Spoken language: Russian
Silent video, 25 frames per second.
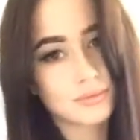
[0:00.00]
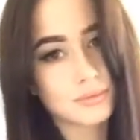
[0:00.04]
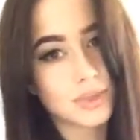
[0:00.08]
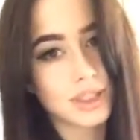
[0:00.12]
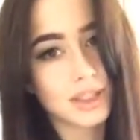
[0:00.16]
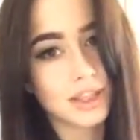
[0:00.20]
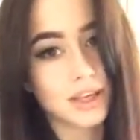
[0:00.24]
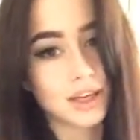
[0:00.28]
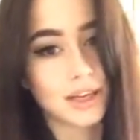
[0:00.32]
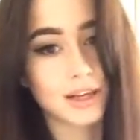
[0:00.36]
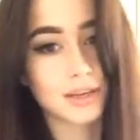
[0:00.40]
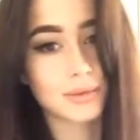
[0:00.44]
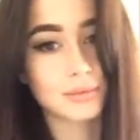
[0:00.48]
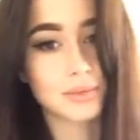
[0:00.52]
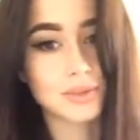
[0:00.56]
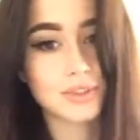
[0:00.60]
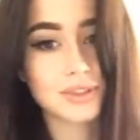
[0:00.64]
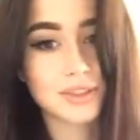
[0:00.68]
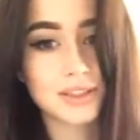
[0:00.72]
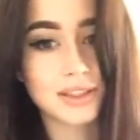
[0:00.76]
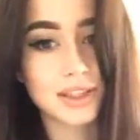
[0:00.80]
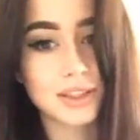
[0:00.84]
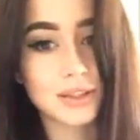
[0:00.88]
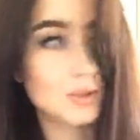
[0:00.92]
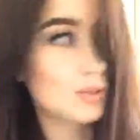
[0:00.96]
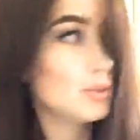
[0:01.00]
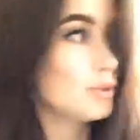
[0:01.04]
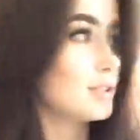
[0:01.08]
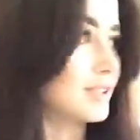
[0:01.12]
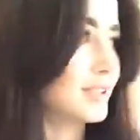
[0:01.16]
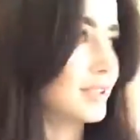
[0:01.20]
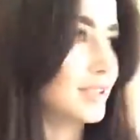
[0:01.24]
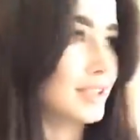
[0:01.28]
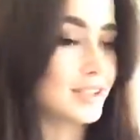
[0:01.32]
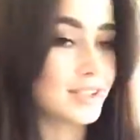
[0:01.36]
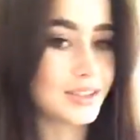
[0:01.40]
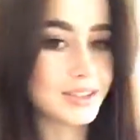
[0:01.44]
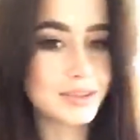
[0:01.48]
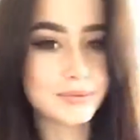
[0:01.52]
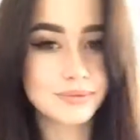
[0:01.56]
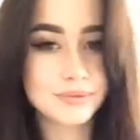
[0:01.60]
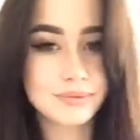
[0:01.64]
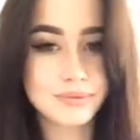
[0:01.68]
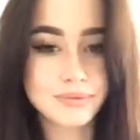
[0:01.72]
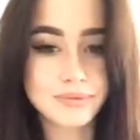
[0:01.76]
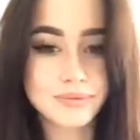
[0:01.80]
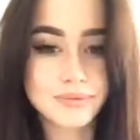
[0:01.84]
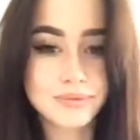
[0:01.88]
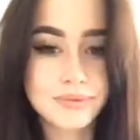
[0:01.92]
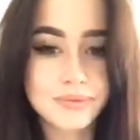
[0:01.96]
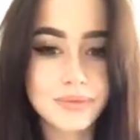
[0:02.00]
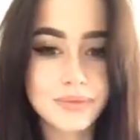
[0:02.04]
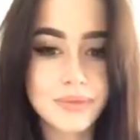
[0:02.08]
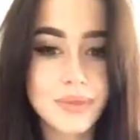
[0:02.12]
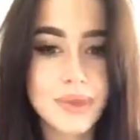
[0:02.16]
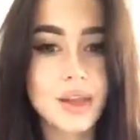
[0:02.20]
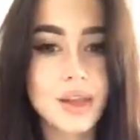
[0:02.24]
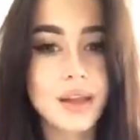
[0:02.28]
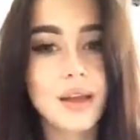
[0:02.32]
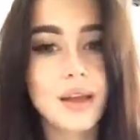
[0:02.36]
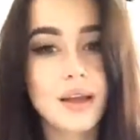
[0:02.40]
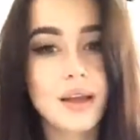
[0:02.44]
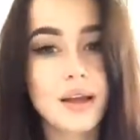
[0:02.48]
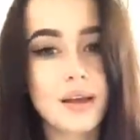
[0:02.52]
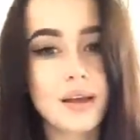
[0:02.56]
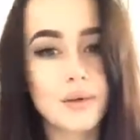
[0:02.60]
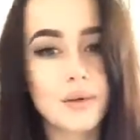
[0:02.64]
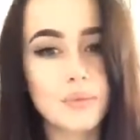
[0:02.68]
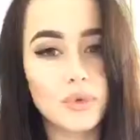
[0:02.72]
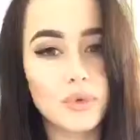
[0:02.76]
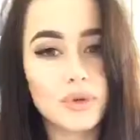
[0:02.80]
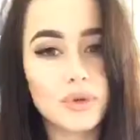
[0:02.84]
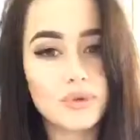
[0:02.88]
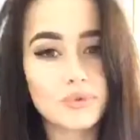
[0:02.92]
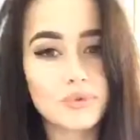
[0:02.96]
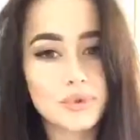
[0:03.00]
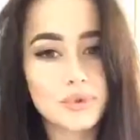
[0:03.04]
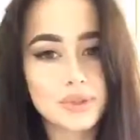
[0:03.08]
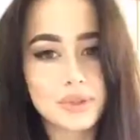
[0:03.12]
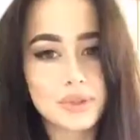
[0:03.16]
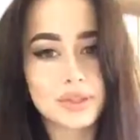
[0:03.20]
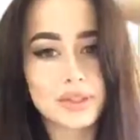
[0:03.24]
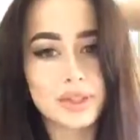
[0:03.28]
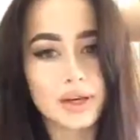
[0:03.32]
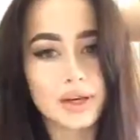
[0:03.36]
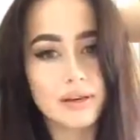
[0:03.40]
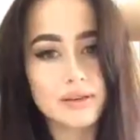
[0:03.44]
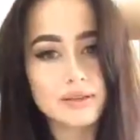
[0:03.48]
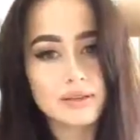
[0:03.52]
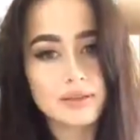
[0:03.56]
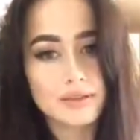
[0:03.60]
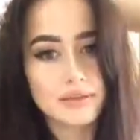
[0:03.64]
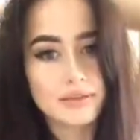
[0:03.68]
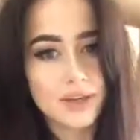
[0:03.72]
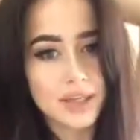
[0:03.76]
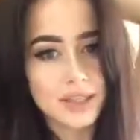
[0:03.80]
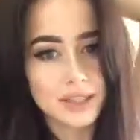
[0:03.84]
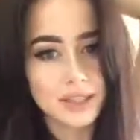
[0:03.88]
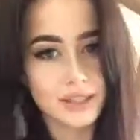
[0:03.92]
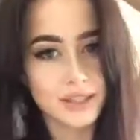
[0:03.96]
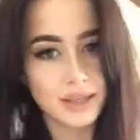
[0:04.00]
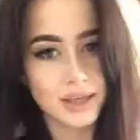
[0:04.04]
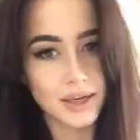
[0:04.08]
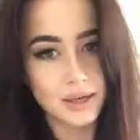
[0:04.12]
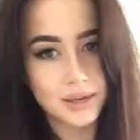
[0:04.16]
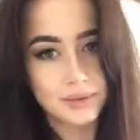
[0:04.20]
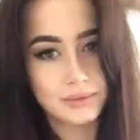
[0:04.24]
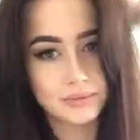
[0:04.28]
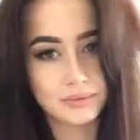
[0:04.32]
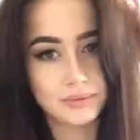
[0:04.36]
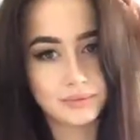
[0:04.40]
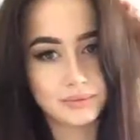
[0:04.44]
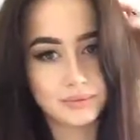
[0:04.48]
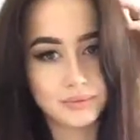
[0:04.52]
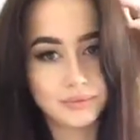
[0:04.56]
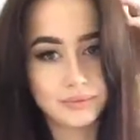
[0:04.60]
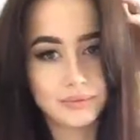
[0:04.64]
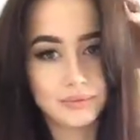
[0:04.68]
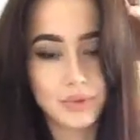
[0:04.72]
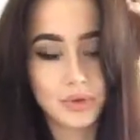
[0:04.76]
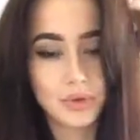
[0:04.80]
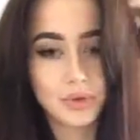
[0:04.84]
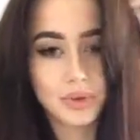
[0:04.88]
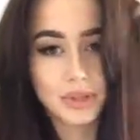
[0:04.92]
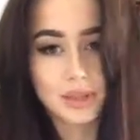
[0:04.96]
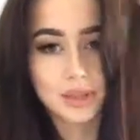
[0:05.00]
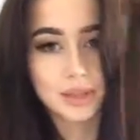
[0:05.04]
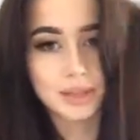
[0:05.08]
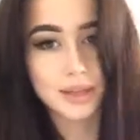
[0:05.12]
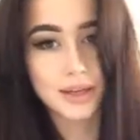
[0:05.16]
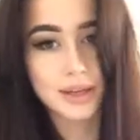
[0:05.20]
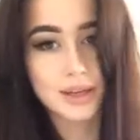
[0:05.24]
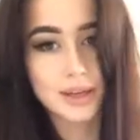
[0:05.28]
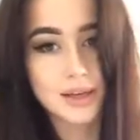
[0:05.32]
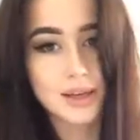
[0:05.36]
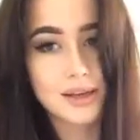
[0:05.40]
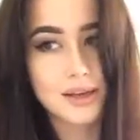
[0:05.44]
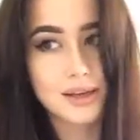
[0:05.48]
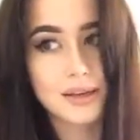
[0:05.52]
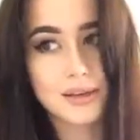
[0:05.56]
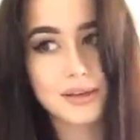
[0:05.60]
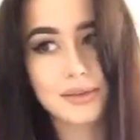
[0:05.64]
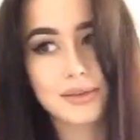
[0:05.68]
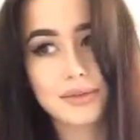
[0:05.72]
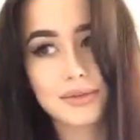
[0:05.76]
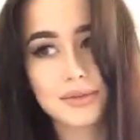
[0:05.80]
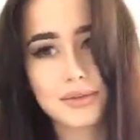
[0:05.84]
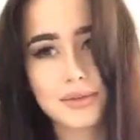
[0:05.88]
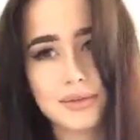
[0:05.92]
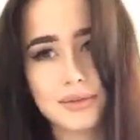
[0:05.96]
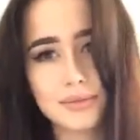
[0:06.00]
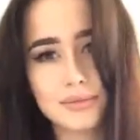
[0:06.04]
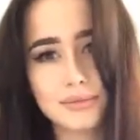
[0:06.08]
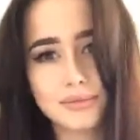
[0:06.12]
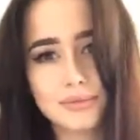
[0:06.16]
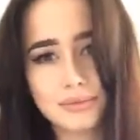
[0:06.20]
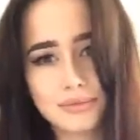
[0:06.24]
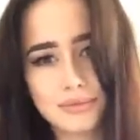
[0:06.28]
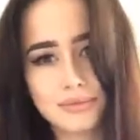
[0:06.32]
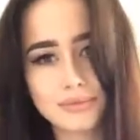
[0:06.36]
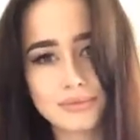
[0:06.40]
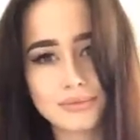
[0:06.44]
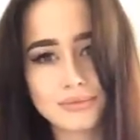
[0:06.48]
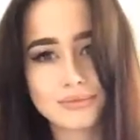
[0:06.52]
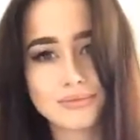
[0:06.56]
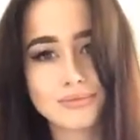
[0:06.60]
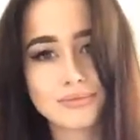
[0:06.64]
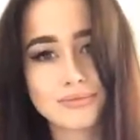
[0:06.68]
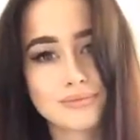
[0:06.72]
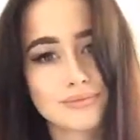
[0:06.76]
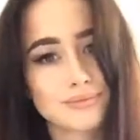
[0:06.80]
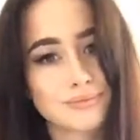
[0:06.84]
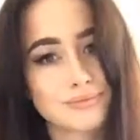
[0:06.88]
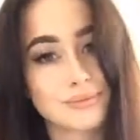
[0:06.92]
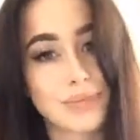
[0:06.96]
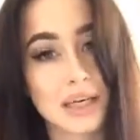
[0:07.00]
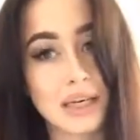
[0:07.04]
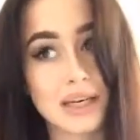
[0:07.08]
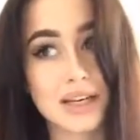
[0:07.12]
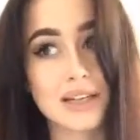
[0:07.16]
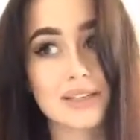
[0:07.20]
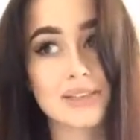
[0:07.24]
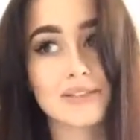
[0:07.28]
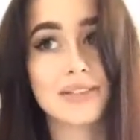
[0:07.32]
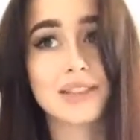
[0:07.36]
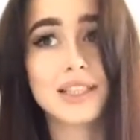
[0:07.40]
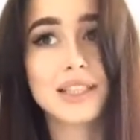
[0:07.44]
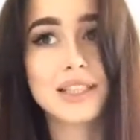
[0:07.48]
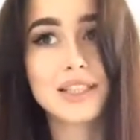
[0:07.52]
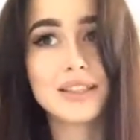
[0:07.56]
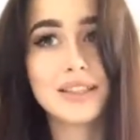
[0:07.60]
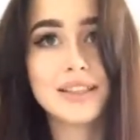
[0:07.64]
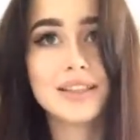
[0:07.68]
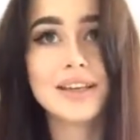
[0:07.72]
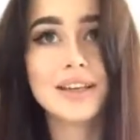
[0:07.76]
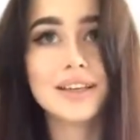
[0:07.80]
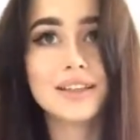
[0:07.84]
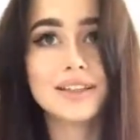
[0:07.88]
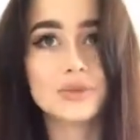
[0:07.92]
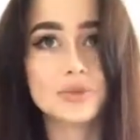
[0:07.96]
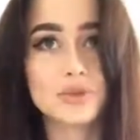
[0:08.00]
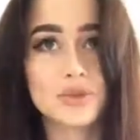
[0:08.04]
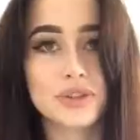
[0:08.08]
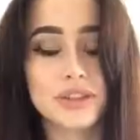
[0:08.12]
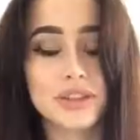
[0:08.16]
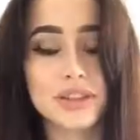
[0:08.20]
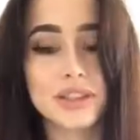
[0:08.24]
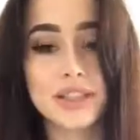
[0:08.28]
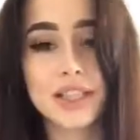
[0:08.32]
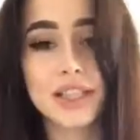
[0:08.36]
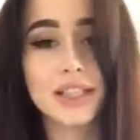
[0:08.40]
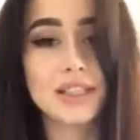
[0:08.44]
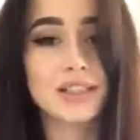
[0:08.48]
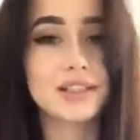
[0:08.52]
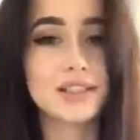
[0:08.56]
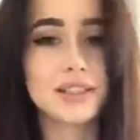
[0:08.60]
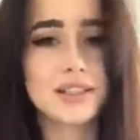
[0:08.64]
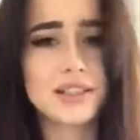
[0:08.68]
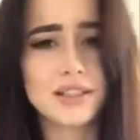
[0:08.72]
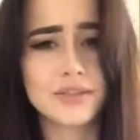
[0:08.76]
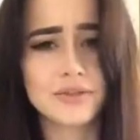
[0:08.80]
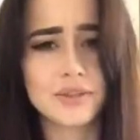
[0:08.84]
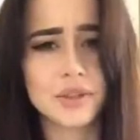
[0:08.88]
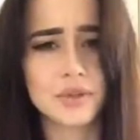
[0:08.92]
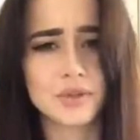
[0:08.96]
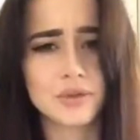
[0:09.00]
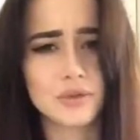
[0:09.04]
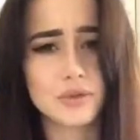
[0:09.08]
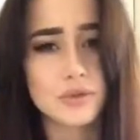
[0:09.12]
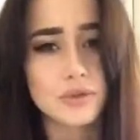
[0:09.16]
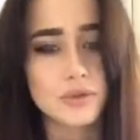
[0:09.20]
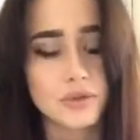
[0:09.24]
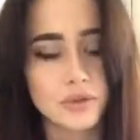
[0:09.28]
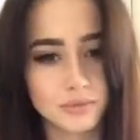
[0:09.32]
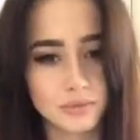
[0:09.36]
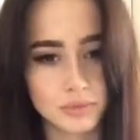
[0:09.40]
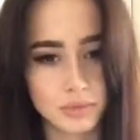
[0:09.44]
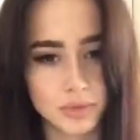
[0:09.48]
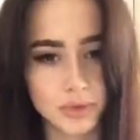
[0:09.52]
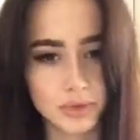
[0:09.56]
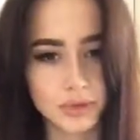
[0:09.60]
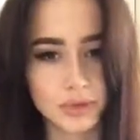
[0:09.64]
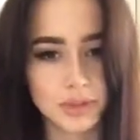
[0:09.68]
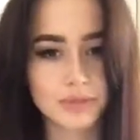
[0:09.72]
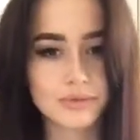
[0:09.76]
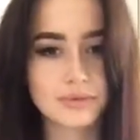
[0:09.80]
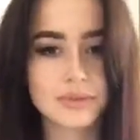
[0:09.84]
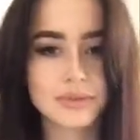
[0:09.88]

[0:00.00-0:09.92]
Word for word: И я как бы стою здесь. Мой волосы раз в два дня, но иногда раз в три дня, и уже на третий день я выгляжу очень плохо